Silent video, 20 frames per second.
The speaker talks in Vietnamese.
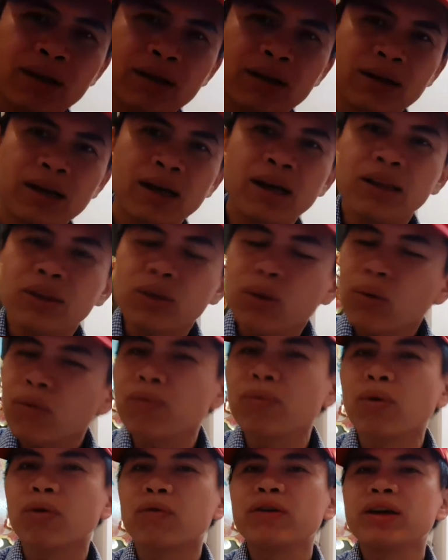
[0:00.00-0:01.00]
kết
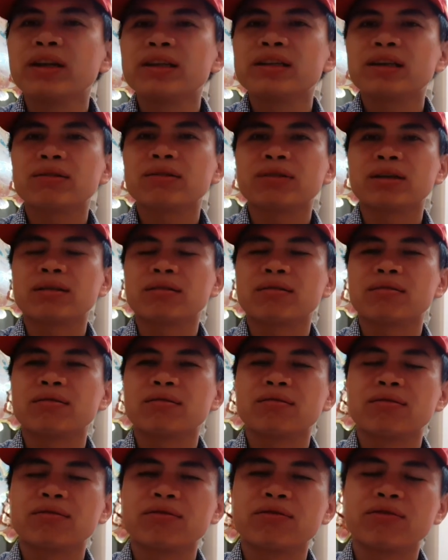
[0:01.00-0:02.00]
thúc một phiên giao dịch
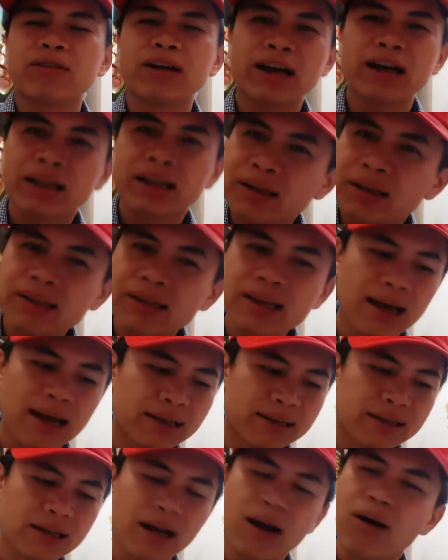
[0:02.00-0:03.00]
về tới
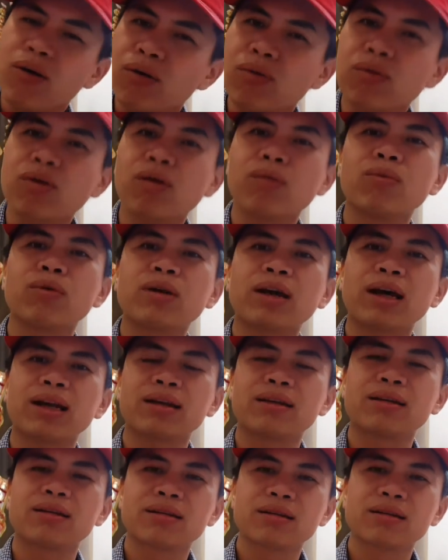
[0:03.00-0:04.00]
nhà cháu cũng không muốn ăn
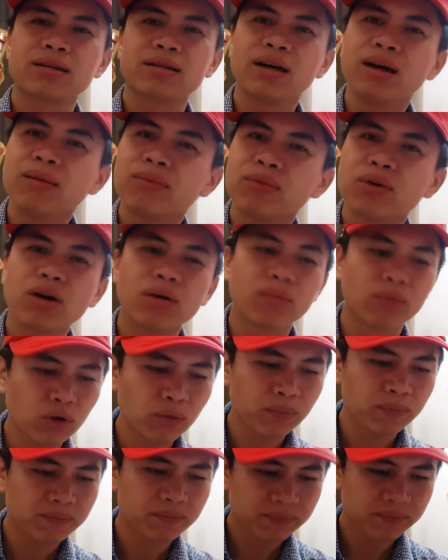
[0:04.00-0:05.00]
cơm cũng không muốn
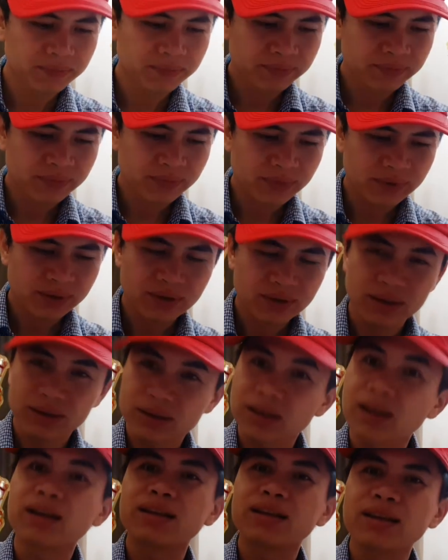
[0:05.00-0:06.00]
hút thực
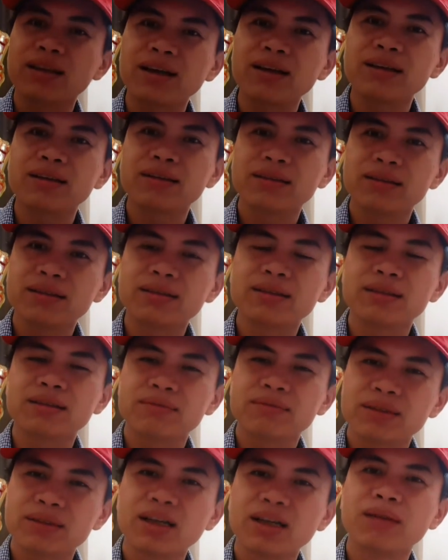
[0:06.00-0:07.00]
sự là như thế
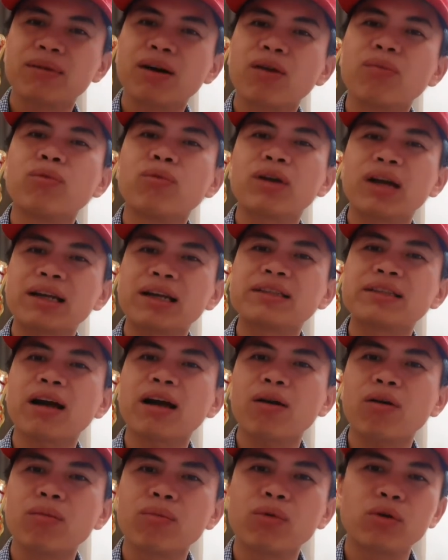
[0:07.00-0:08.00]
cơm không muốn ăn
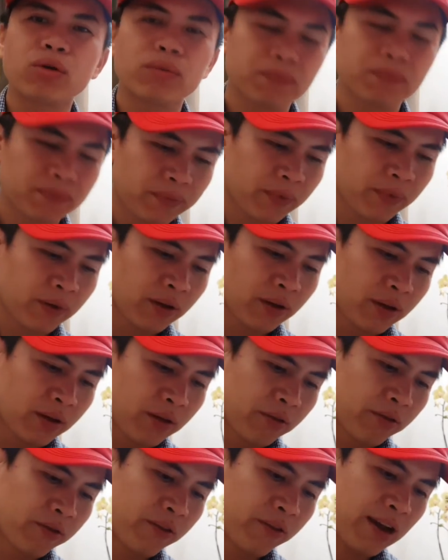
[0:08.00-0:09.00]
cháu không muốn hút
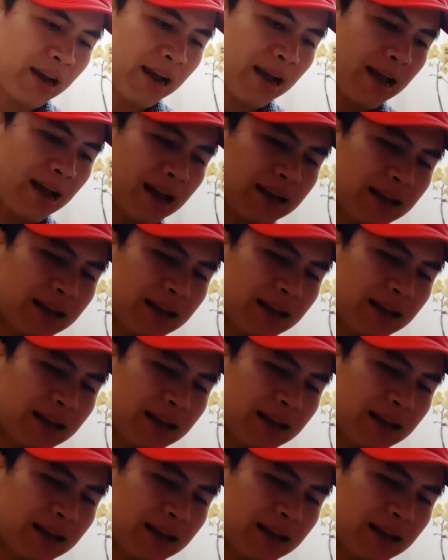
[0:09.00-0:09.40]
và